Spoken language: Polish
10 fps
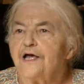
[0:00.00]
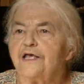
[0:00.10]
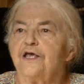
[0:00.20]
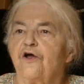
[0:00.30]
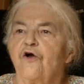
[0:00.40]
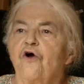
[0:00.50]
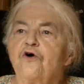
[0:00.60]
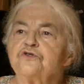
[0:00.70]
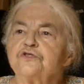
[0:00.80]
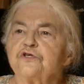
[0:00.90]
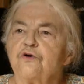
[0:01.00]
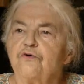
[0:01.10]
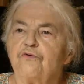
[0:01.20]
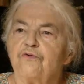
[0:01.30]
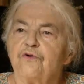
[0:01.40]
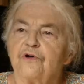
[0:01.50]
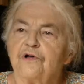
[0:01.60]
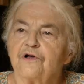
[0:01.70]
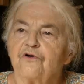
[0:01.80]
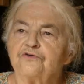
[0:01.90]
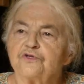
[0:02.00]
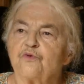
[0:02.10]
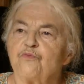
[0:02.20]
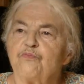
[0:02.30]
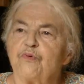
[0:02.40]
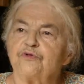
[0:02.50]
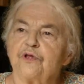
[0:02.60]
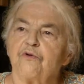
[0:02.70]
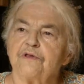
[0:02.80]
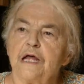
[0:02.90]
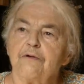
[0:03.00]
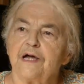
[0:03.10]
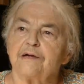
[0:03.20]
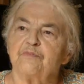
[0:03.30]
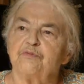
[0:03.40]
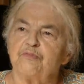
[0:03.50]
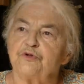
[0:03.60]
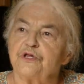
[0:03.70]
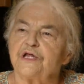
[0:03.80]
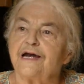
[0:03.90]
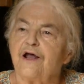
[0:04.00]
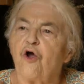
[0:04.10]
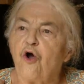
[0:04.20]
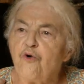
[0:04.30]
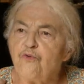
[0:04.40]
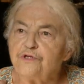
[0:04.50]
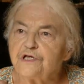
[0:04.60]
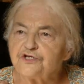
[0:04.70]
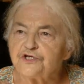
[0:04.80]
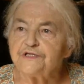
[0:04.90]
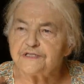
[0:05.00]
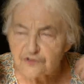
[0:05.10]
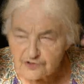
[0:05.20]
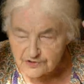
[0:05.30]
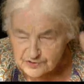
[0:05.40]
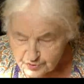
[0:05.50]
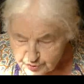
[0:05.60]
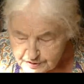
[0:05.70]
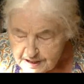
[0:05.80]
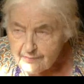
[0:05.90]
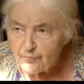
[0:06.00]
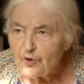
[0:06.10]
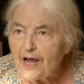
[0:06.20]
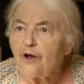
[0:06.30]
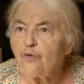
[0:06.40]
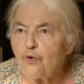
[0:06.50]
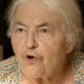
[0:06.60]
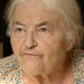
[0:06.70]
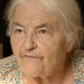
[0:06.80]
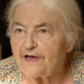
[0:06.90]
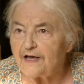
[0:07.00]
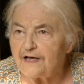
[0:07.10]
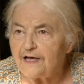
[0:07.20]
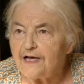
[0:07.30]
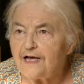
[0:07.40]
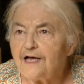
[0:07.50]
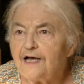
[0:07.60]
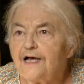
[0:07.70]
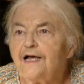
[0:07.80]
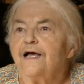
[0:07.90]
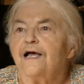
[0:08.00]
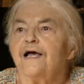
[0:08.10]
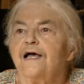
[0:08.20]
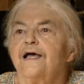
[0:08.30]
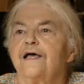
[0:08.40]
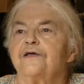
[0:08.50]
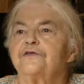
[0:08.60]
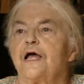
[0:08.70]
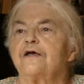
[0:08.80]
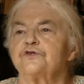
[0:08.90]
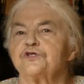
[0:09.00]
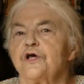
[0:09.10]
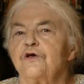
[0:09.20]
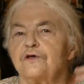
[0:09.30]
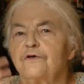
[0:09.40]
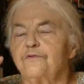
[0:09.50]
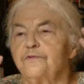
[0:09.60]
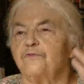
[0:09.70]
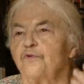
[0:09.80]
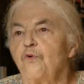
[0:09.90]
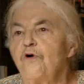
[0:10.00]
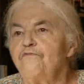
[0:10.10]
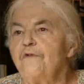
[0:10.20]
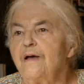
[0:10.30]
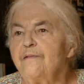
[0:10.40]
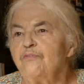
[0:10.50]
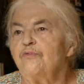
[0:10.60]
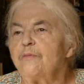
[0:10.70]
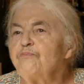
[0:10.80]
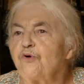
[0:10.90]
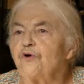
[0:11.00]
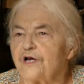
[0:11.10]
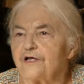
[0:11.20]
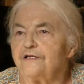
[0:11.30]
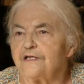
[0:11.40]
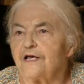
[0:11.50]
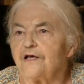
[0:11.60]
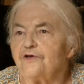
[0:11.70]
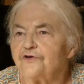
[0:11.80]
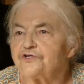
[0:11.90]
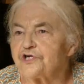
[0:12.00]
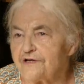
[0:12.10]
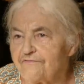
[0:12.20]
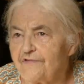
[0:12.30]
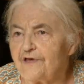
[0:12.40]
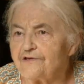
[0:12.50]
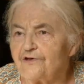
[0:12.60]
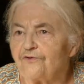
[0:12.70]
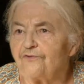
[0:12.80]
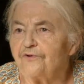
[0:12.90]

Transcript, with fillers: I kosą, kosą podkładała jakby pod ten kołnierz i zrzucała mu na głowę. E, także głowa była pokryta czerwienią.